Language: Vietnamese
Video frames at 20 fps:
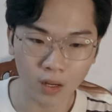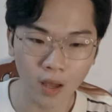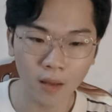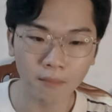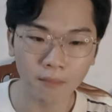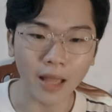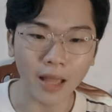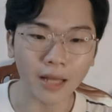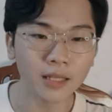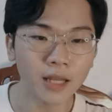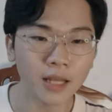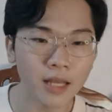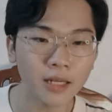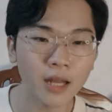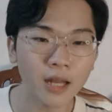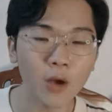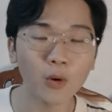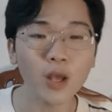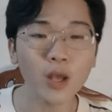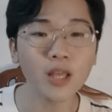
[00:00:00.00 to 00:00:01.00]
bạn đi
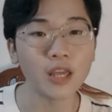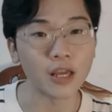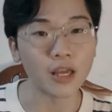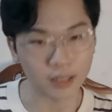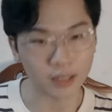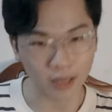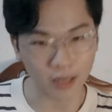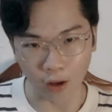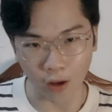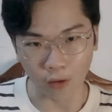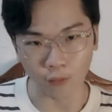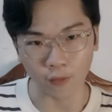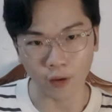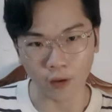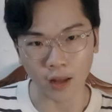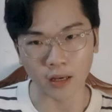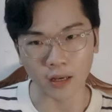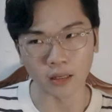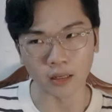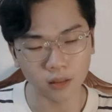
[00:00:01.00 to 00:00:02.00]
theo cái diện nào
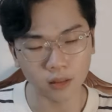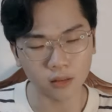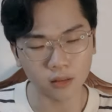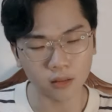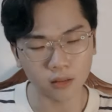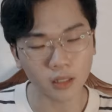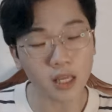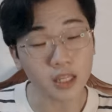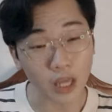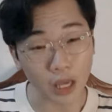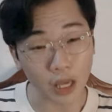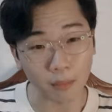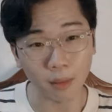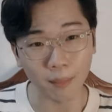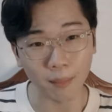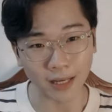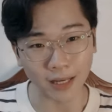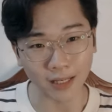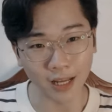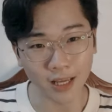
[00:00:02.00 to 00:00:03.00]
và cái diện
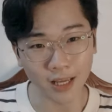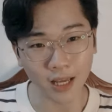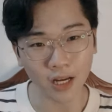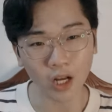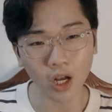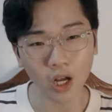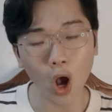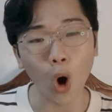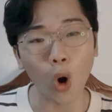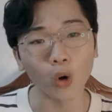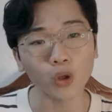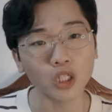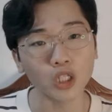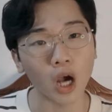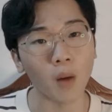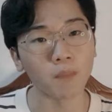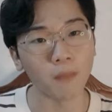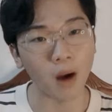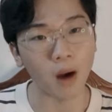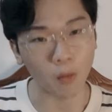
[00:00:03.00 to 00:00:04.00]
mà bạn đi nó có hỗ trợ
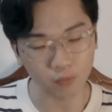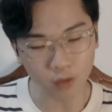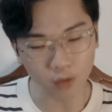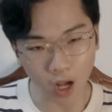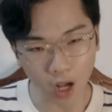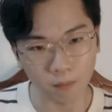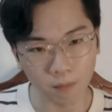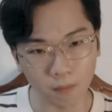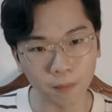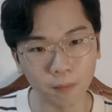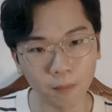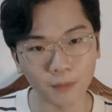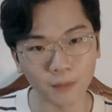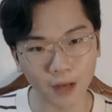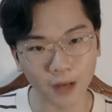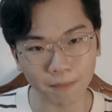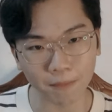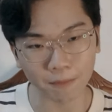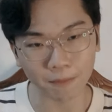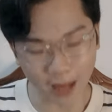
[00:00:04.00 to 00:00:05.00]
học bổng không,
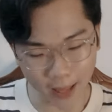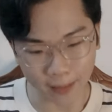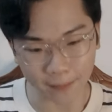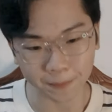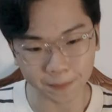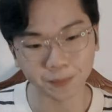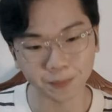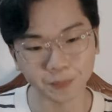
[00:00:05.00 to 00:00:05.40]
bla bla.